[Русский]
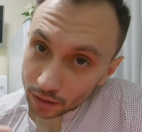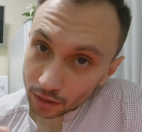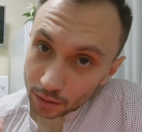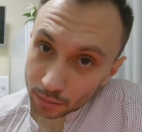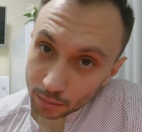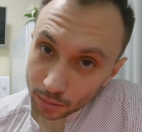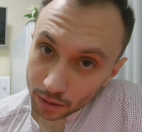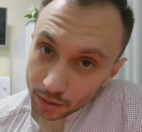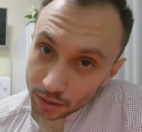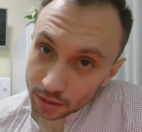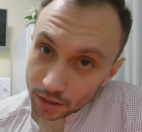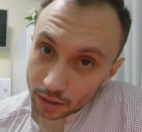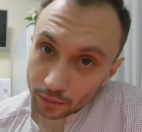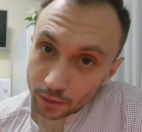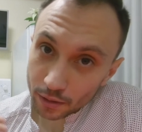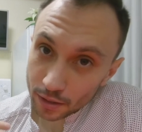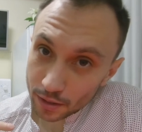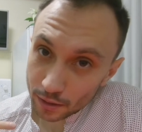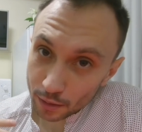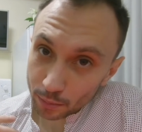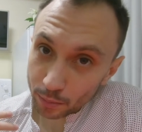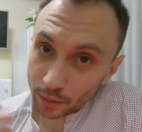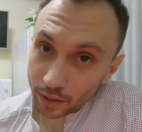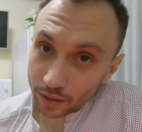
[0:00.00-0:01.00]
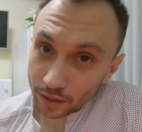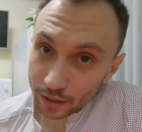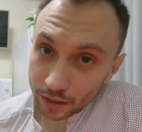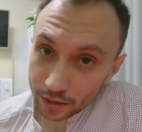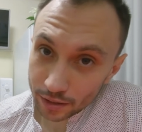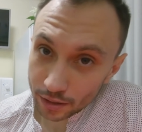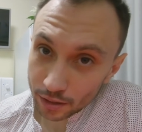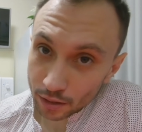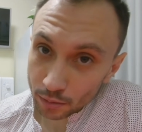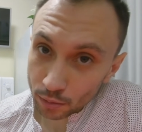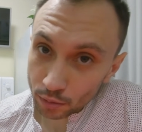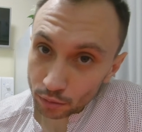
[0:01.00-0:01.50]
И мы, соответственно, прыгали
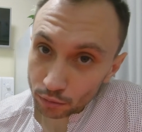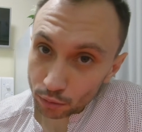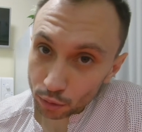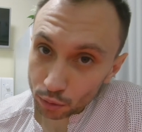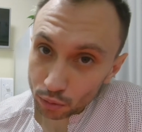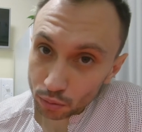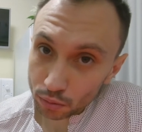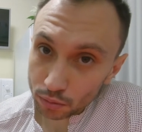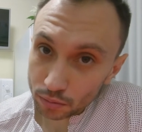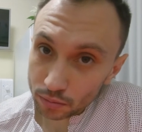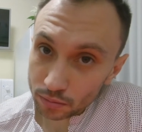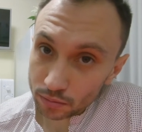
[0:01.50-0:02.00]
за ними в воду.